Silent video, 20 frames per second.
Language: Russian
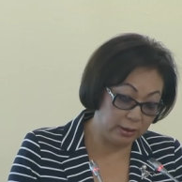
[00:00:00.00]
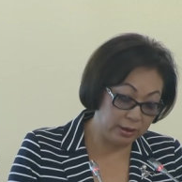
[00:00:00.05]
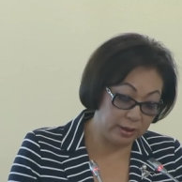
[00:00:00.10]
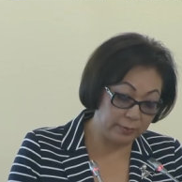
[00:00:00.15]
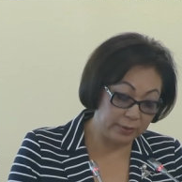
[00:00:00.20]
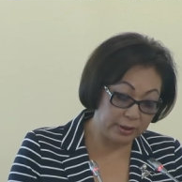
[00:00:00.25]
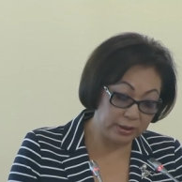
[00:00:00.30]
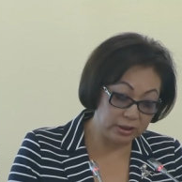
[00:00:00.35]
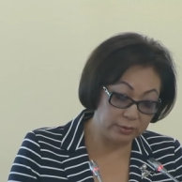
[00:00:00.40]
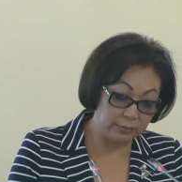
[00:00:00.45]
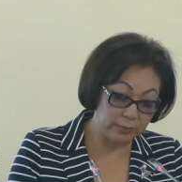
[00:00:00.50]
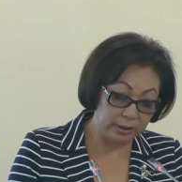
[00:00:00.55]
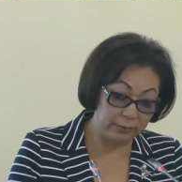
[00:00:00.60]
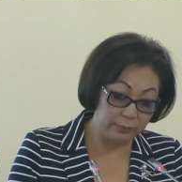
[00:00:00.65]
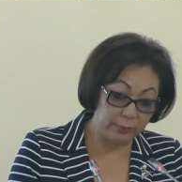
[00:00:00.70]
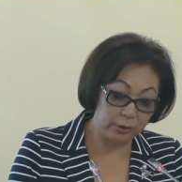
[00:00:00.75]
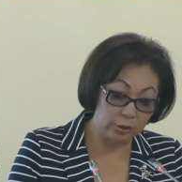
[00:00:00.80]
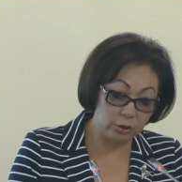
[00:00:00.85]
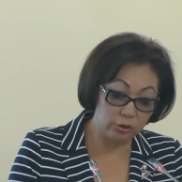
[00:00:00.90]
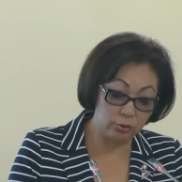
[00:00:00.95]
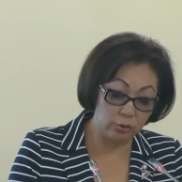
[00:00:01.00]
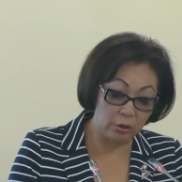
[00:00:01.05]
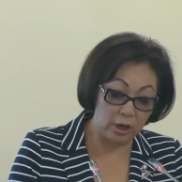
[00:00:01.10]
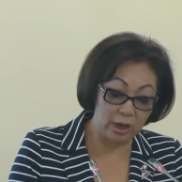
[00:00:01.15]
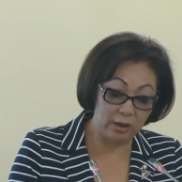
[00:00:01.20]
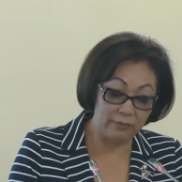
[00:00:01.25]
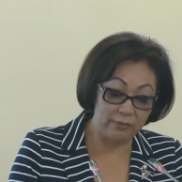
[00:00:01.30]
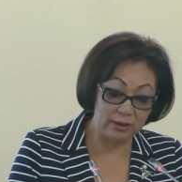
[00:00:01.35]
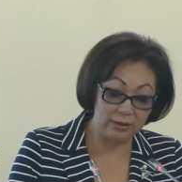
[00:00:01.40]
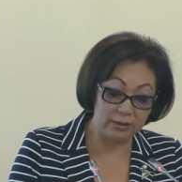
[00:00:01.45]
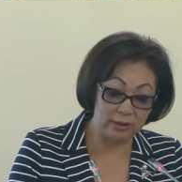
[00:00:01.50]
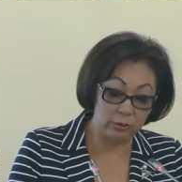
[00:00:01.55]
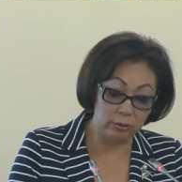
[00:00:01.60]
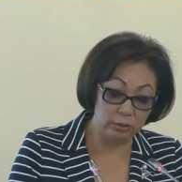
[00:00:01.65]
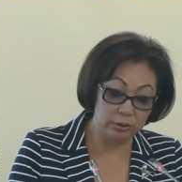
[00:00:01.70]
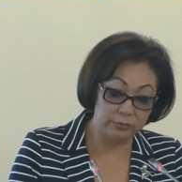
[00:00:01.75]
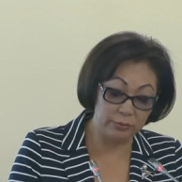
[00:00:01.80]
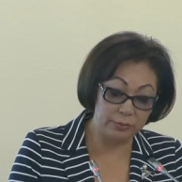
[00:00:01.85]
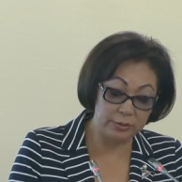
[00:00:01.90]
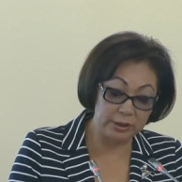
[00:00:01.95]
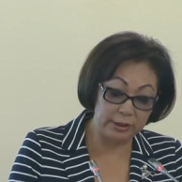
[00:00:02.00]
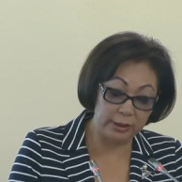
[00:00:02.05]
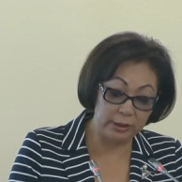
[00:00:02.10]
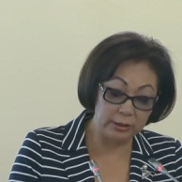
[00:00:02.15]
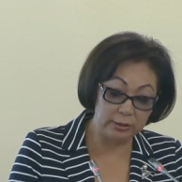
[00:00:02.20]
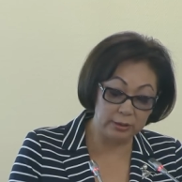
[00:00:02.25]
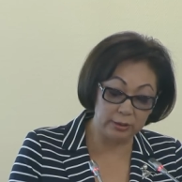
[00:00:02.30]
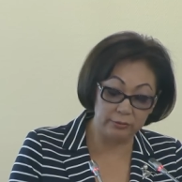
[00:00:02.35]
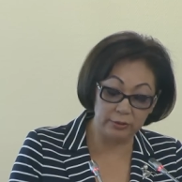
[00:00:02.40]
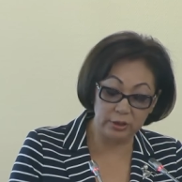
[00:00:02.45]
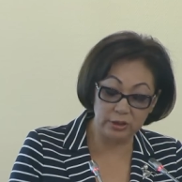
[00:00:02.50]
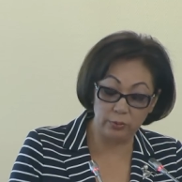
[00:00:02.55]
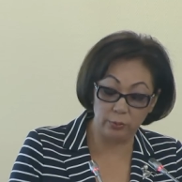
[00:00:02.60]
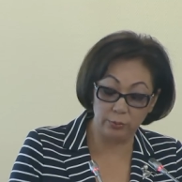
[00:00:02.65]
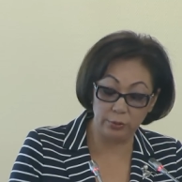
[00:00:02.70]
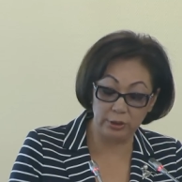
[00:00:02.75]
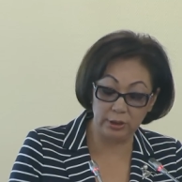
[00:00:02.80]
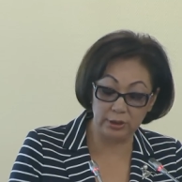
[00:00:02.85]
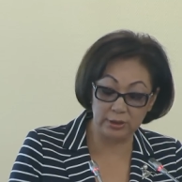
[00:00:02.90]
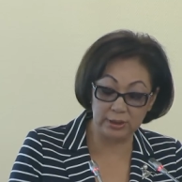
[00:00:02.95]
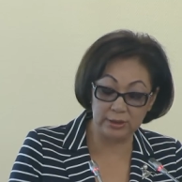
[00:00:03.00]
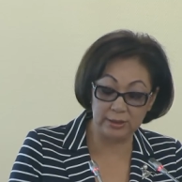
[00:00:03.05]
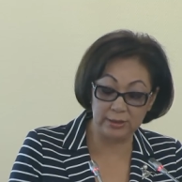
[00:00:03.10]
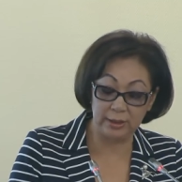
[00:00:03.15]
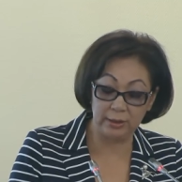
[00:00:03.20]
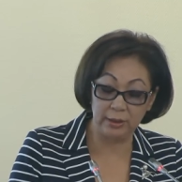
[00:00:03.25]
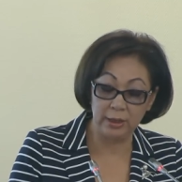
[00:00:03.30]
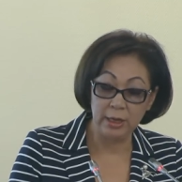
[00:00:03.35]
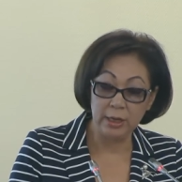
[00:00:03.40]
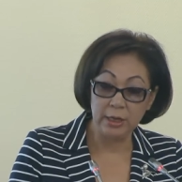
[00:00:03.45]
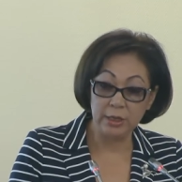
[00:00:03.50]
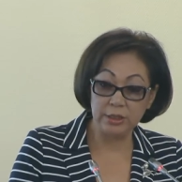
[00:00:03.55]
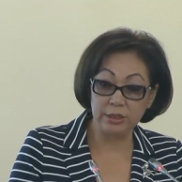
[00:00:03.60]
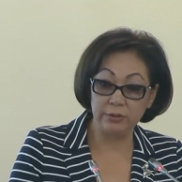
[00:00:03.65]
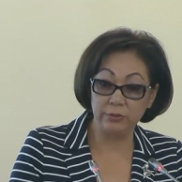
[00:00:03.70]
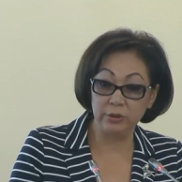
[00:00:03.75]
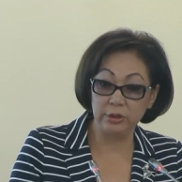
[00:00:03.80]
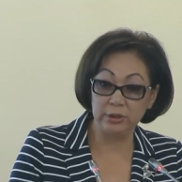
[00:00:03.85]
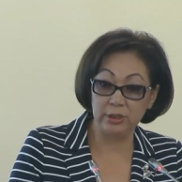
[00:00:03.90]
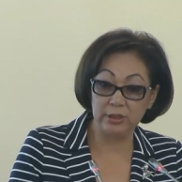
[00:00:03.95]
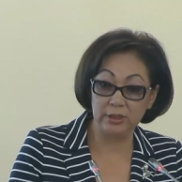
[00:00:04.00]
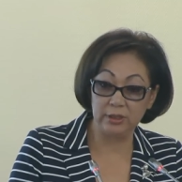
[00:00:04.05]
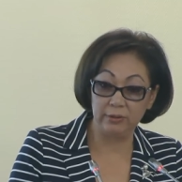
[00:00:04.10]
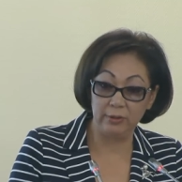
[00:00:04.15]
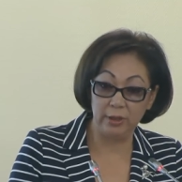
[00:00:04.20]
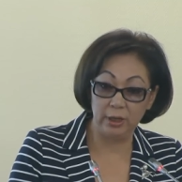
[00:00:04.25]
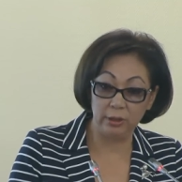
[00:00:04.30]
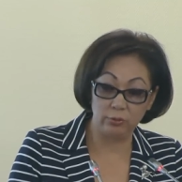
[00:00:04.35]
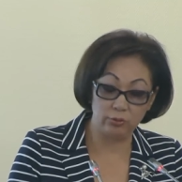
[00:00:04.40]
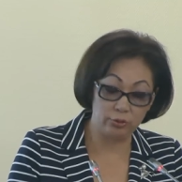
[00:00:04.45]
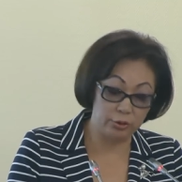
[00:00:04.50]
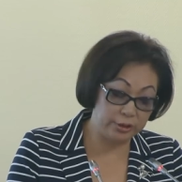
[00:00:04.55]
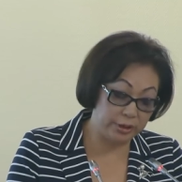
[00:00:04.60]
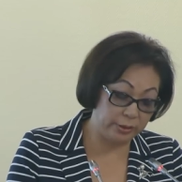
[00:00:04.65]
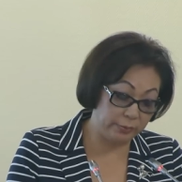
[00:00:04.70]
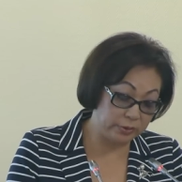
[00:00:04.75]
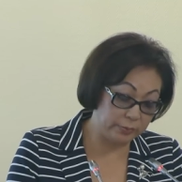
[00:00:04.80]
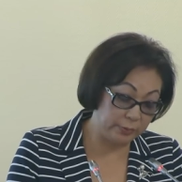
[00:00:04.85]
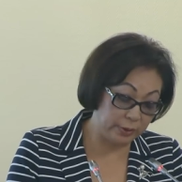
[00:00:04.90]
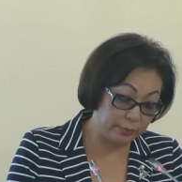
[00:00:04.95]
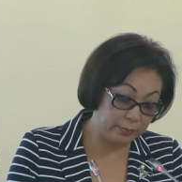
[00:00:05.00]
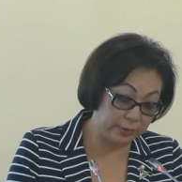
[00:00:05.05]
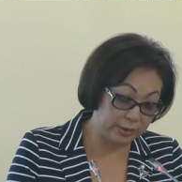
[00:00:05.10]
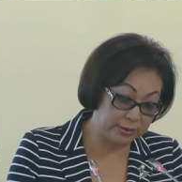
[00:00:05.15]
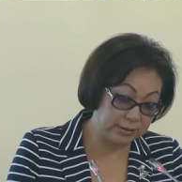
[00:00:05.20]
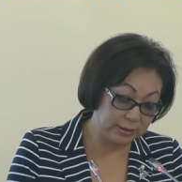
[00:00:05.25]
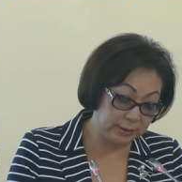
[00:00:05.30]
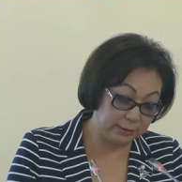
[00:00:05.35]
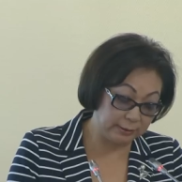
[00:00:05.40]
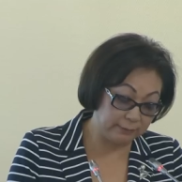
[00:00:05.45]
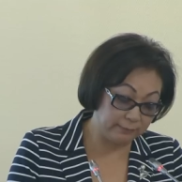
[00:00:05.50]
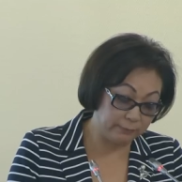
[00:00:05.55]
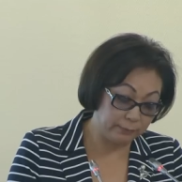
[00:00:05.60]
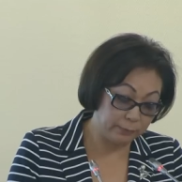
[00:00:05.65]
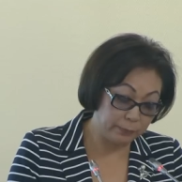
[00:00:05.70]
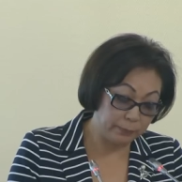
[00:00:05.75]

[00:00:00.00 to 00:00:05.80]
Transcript: Необходимо отметить, что охват дородовым скринингом в Республике Казахстан сегодня составляет уже 75%.